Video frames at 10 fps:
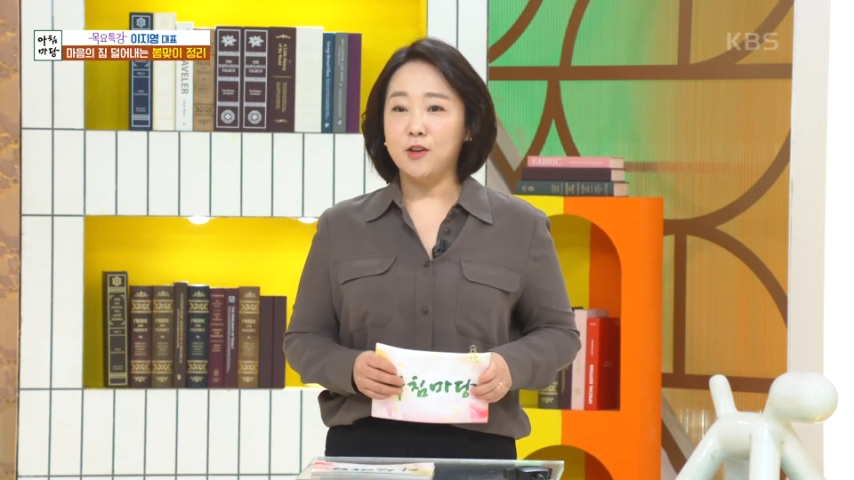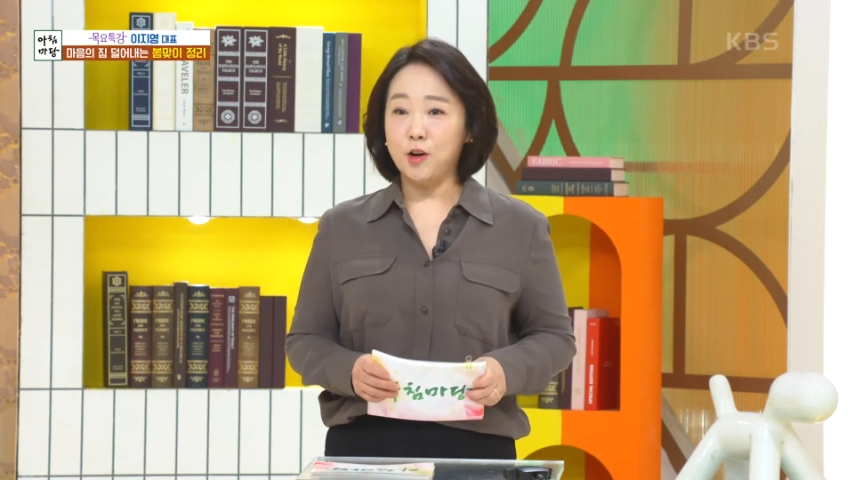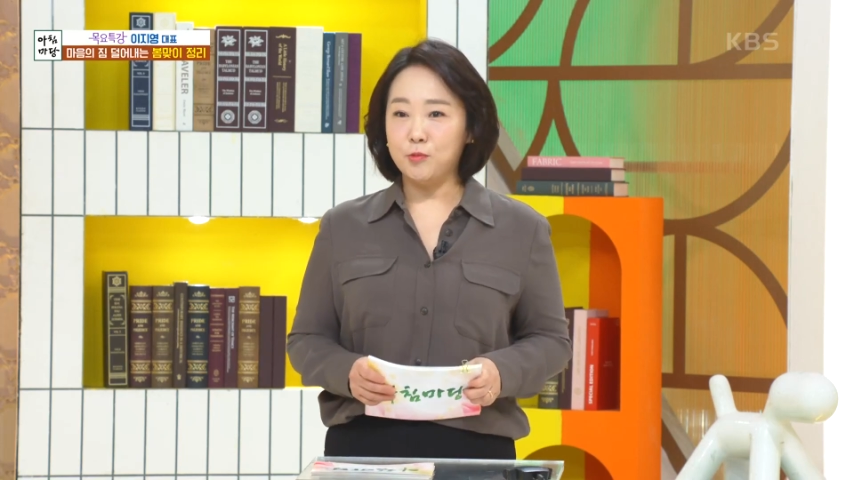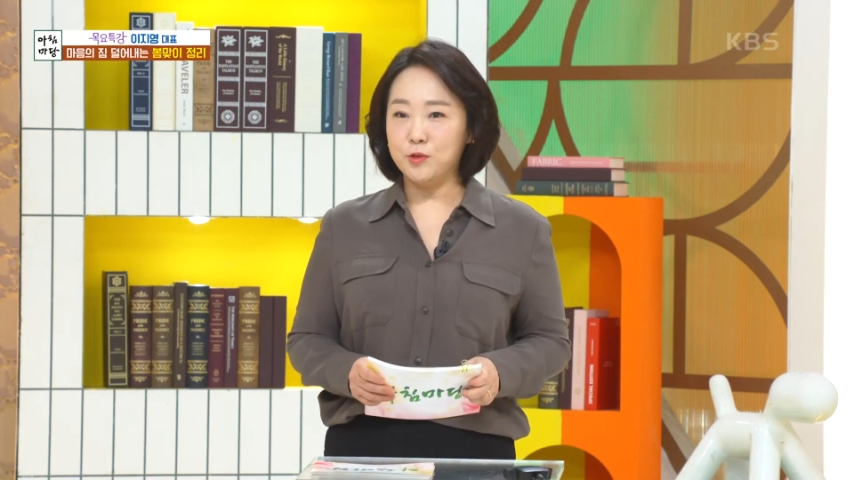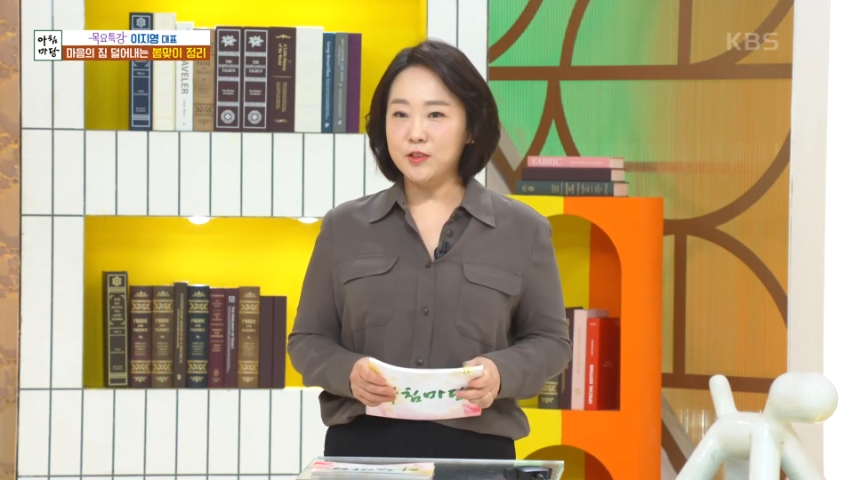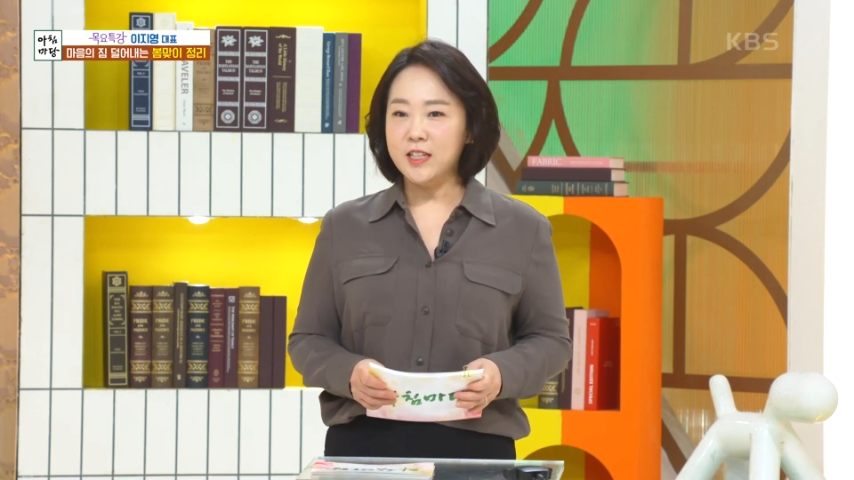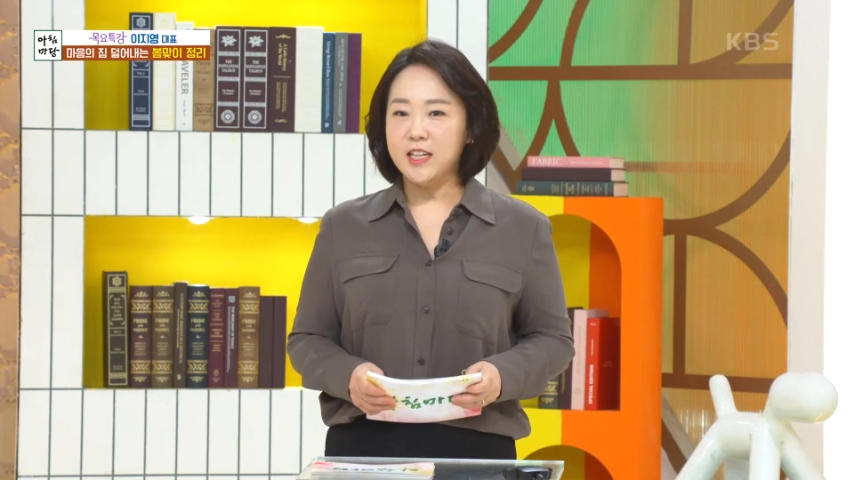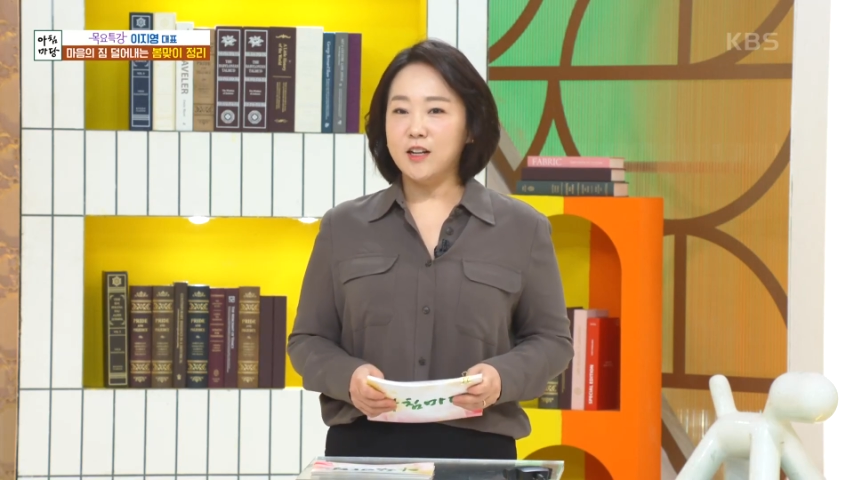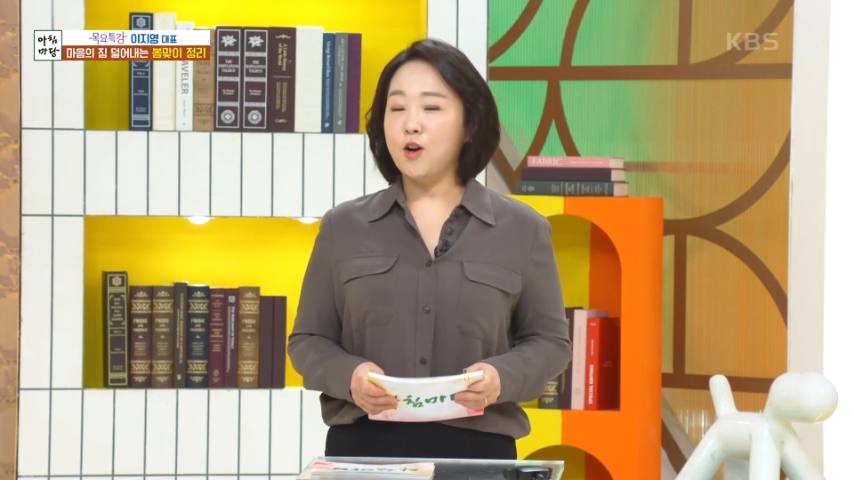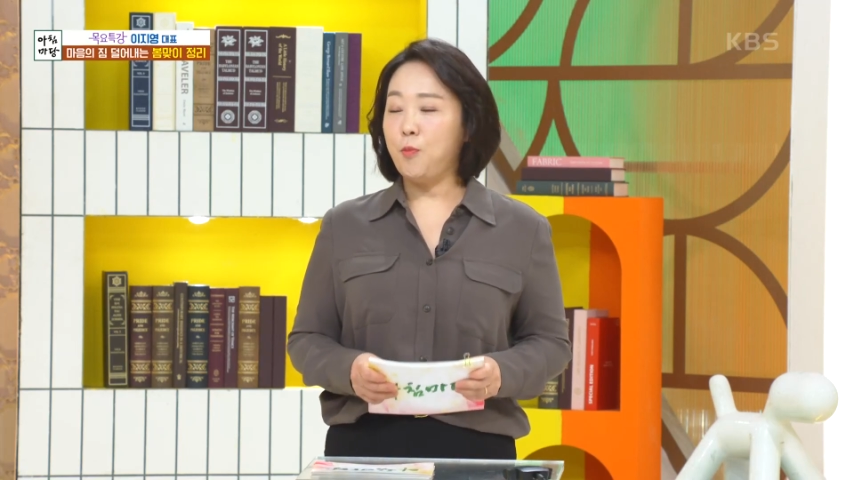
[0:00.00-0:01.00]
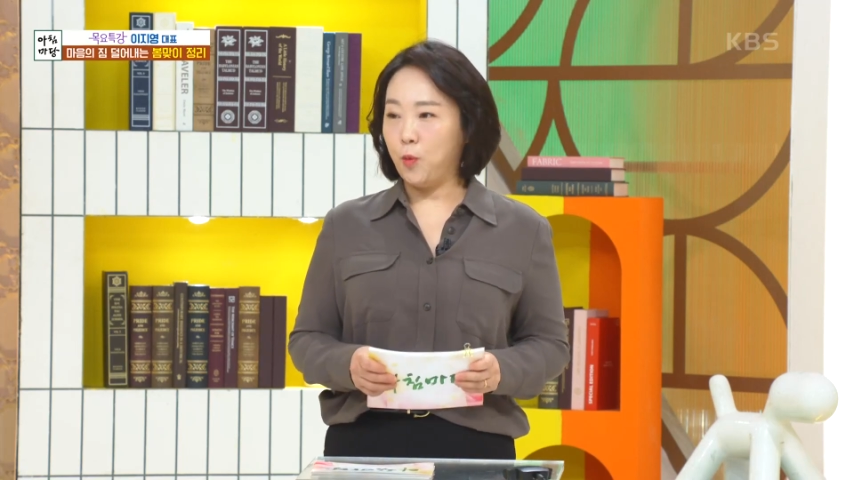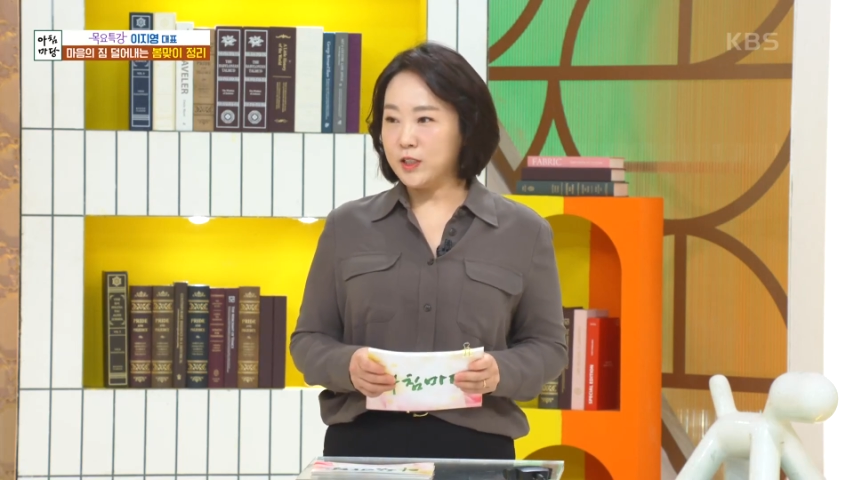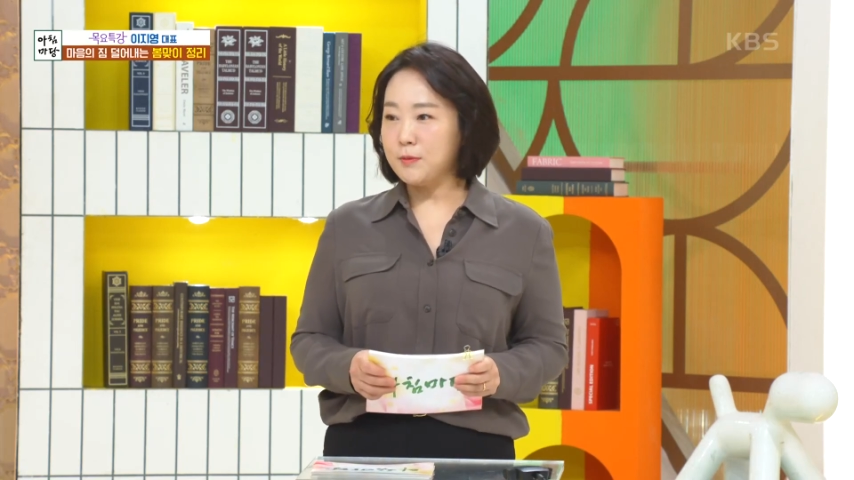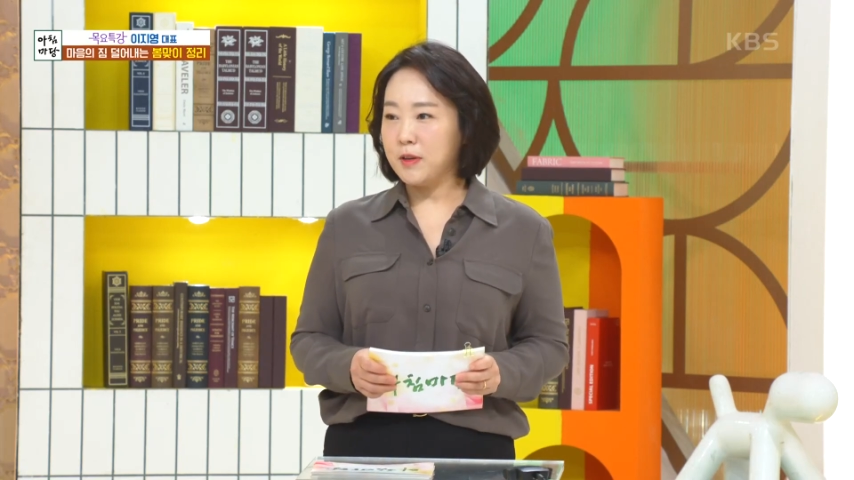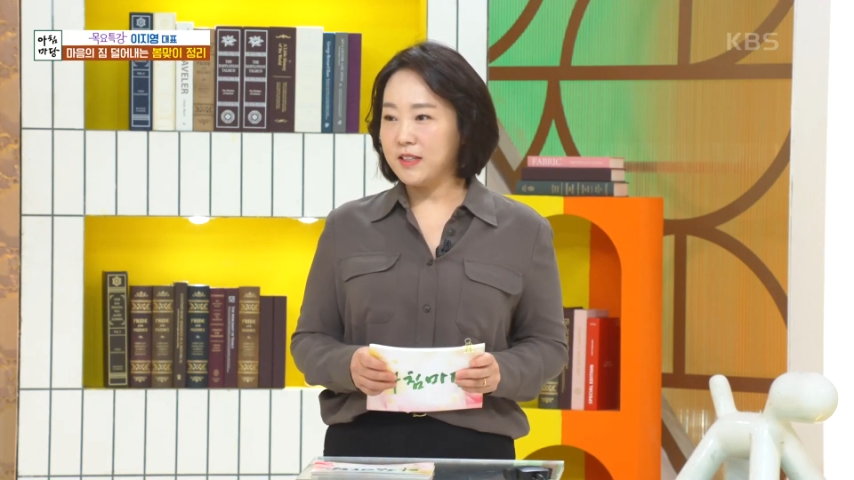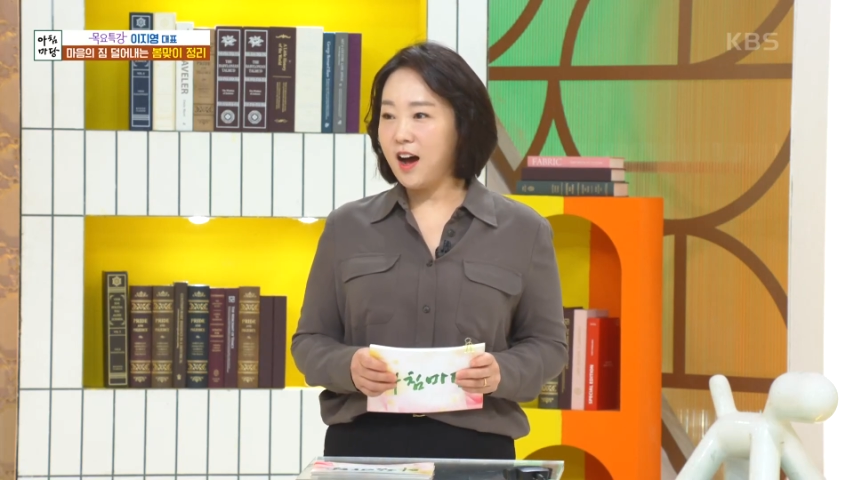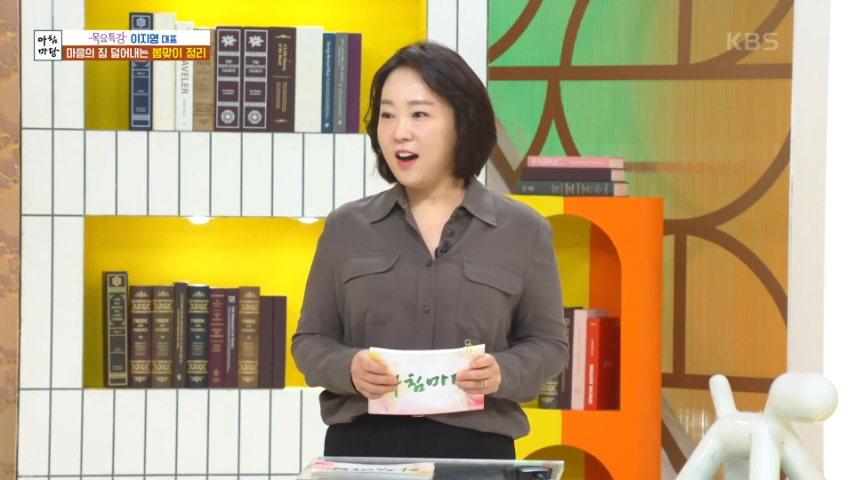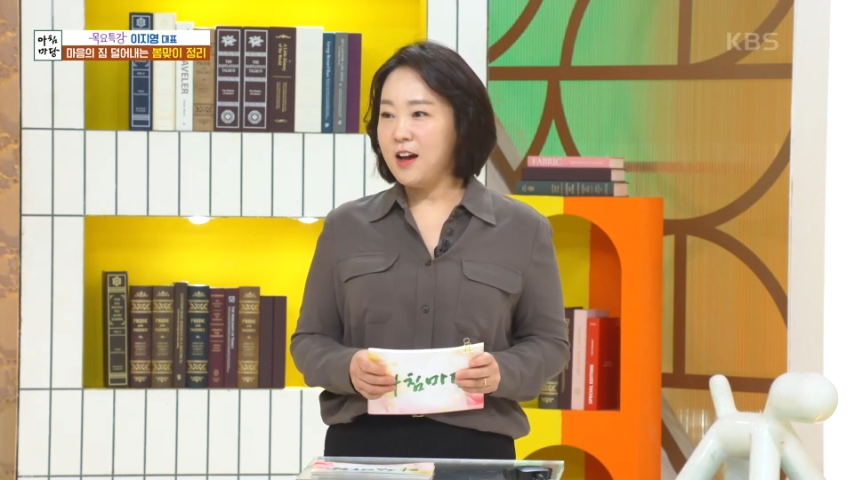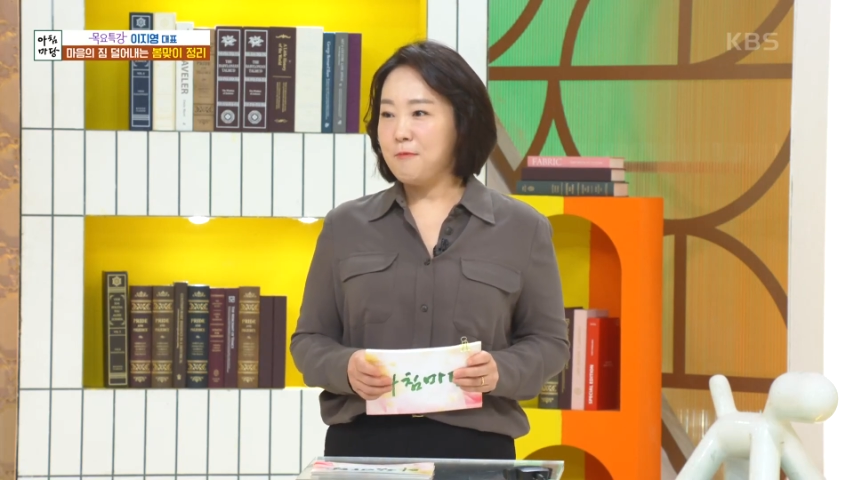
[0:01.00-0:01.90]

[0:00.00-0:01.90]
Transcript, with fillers: 여러분 이걸 보시면서